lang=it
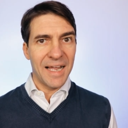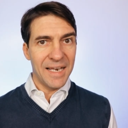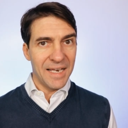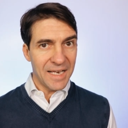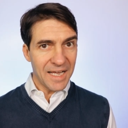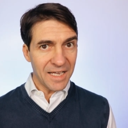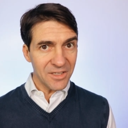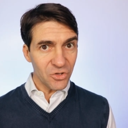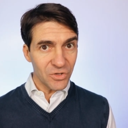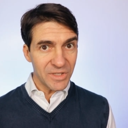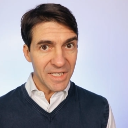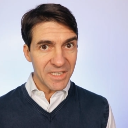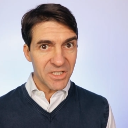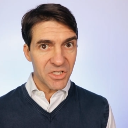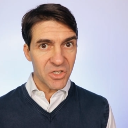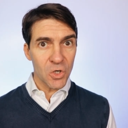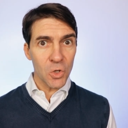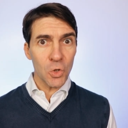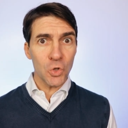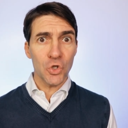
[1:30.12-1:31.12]
Al lato
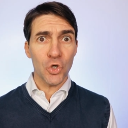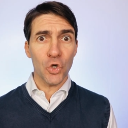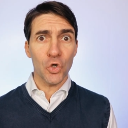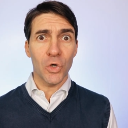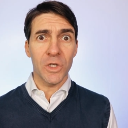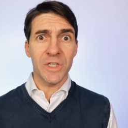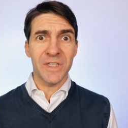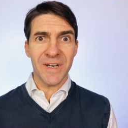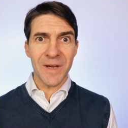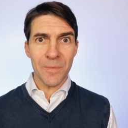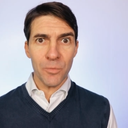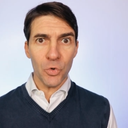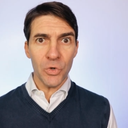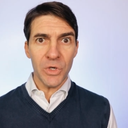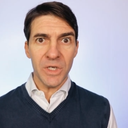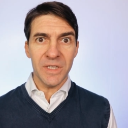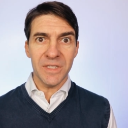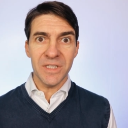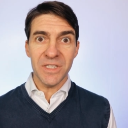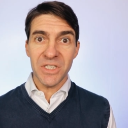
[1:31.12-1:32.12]
destro sono
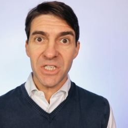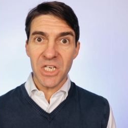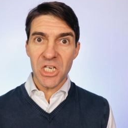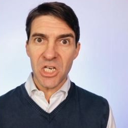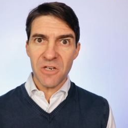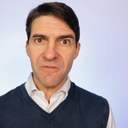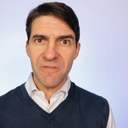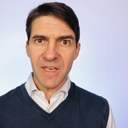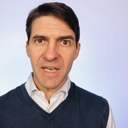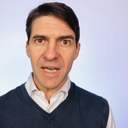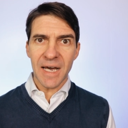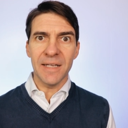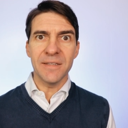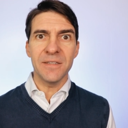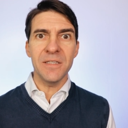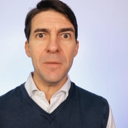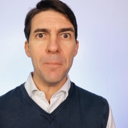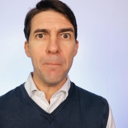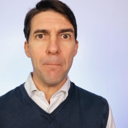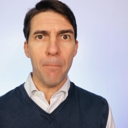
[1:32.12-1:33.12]
attribuiti
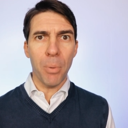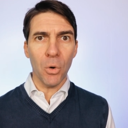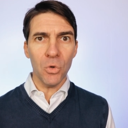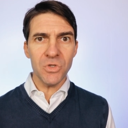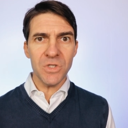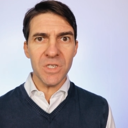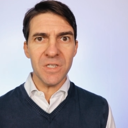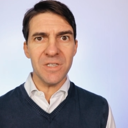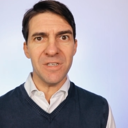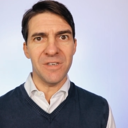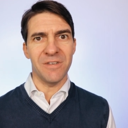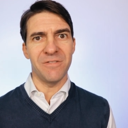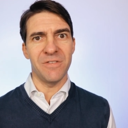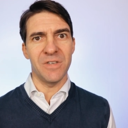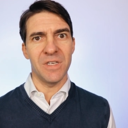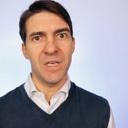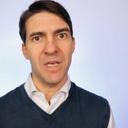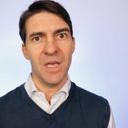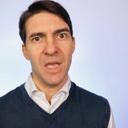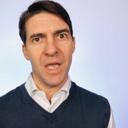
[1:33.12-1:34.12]
significati positivi.
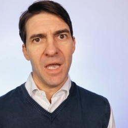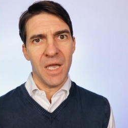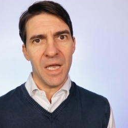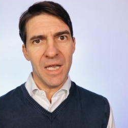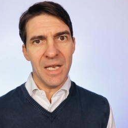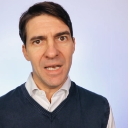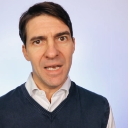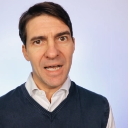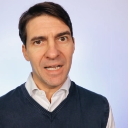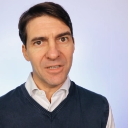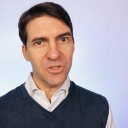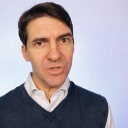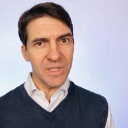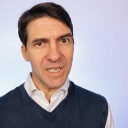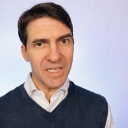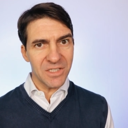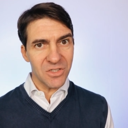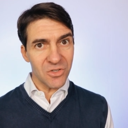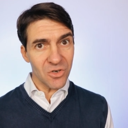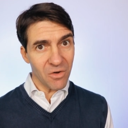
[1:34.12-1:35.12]
Il lato
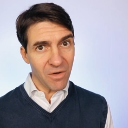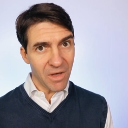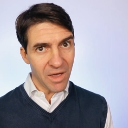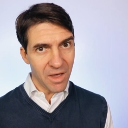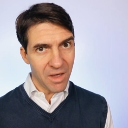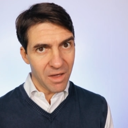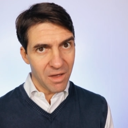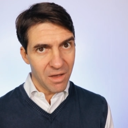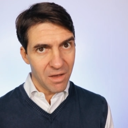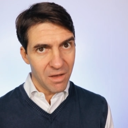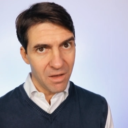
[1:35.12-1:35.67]
destro è